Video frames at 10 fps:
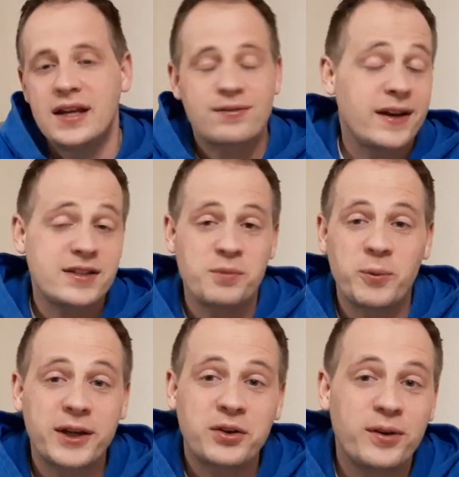Ich weiß, im
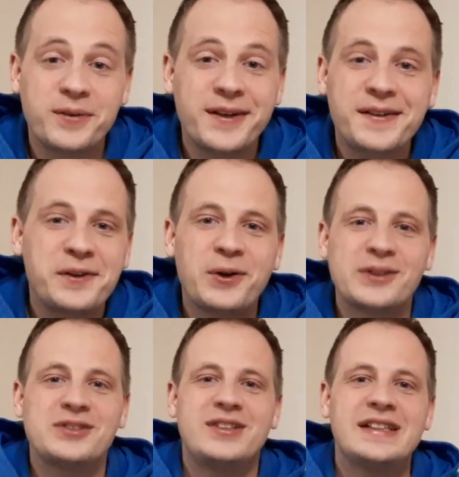Moment können wir nicht in den
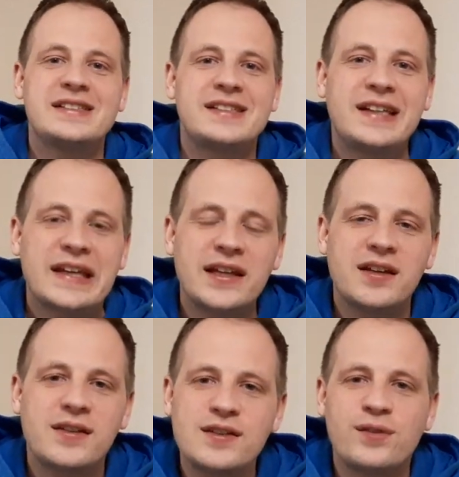Gottesdienst gehen,
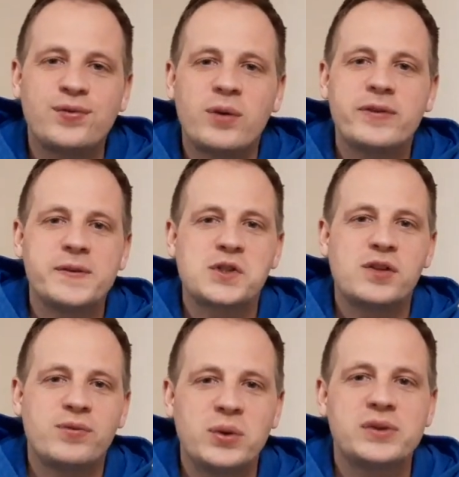in dieser Form, wie wir es
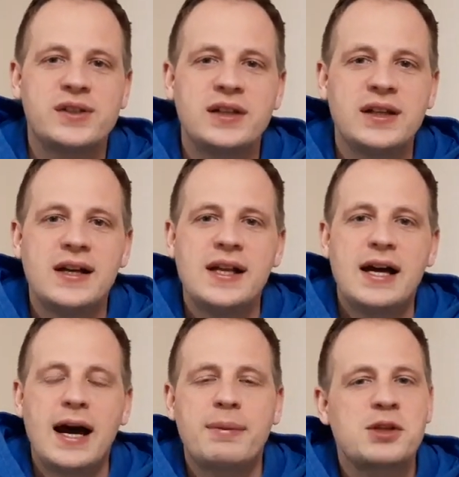gewöhnt sind.
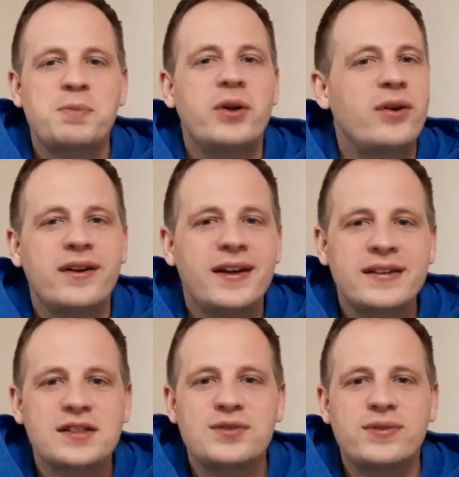Aber das bedeutet
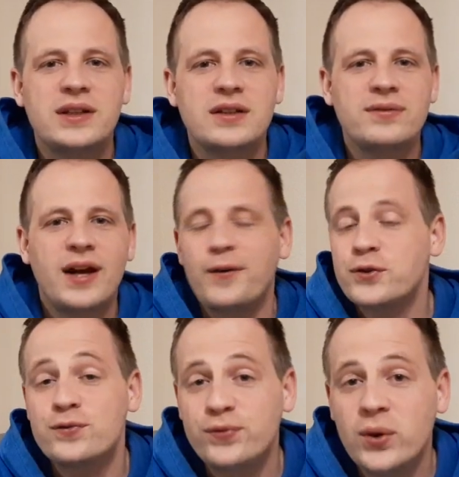nicht, dass wir irgendwie
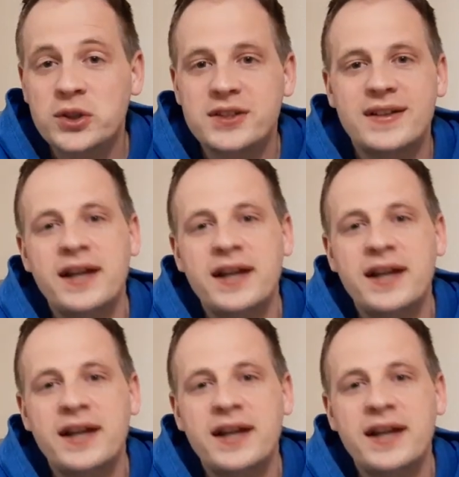außen vor sind.